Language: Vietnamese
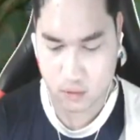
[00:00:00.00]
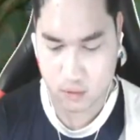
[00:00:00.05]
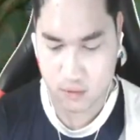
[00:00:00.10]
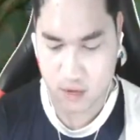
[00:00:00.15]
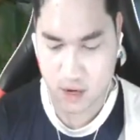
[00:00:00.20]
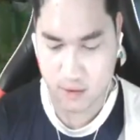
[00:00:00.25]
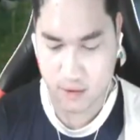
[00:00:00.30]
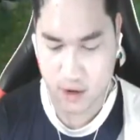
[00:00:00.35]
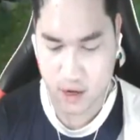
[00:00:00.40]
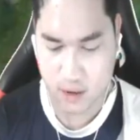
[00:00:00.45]

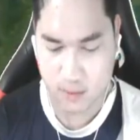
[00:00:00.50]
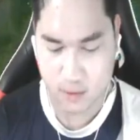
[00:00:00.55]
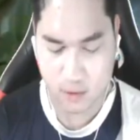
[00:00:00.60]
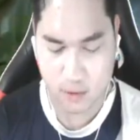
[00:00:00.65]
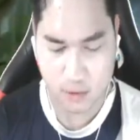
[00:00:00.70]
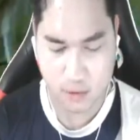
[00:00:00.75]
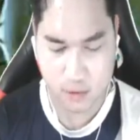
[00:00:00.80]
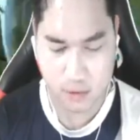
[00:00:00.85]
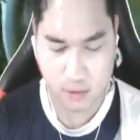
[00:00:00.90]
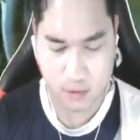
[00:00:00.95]
bye bye
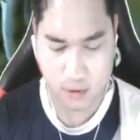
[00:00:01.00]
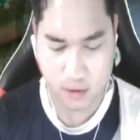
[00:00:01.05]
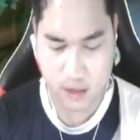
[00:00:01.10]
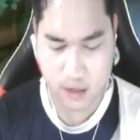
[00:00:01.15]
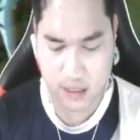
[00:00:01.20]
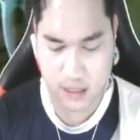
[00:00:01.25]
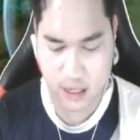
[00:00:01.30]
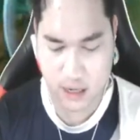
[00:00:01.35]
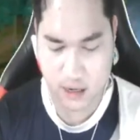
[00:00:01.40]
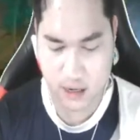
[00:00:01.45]
ru
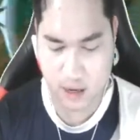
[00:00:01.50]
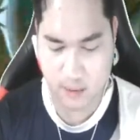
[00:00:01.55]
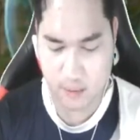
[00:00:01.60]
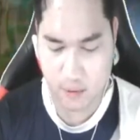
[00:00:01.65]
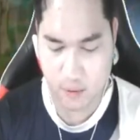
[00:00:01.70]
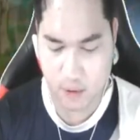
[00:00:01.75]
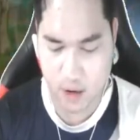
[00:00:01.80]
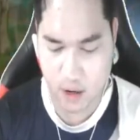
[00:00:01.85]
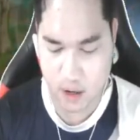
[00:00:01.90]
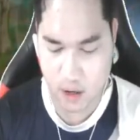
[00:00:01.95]
lấy cho là ri
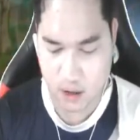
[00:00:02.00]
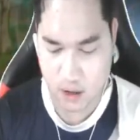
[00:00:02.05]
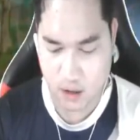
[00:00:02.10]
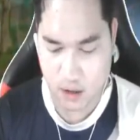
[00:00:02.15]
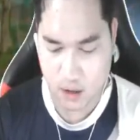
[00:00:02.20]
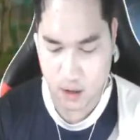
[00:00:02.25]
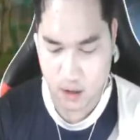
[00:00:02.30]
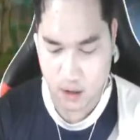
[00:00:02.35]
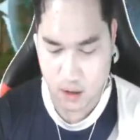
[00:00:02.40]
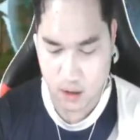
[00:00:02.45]
bua
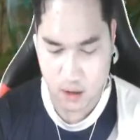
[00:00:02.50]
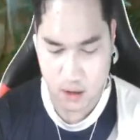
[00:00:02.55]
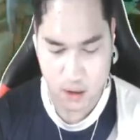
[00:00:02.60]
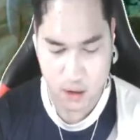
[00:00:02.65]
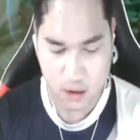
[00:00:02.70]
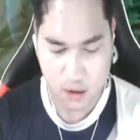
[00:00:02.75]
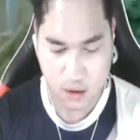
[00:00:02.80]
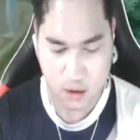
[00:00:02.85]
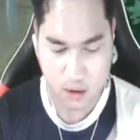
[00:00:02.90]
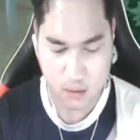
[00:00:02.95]

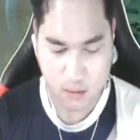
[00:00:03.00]
ờ